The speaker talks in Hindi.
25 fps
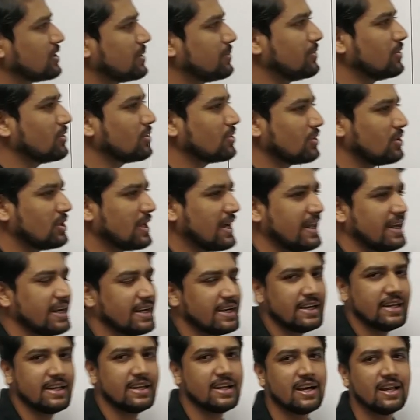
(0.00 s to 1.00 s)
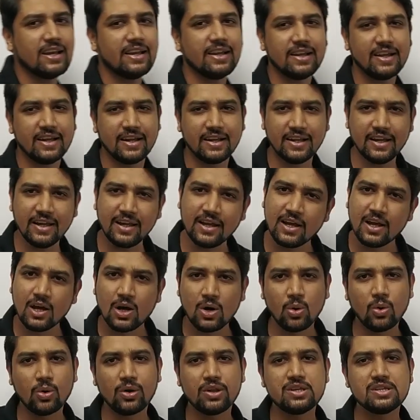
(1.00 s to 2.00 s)
तो हम लोग डायरेक्टली क्या लिखेंगे
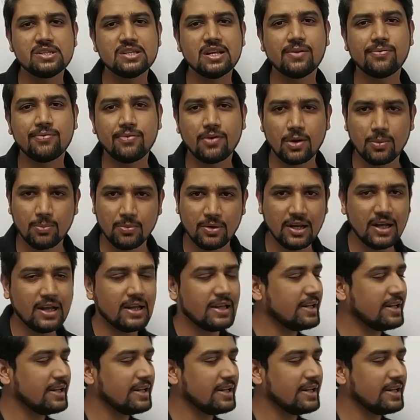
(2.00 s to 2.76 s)
ओरिजिनल फॉर्मूला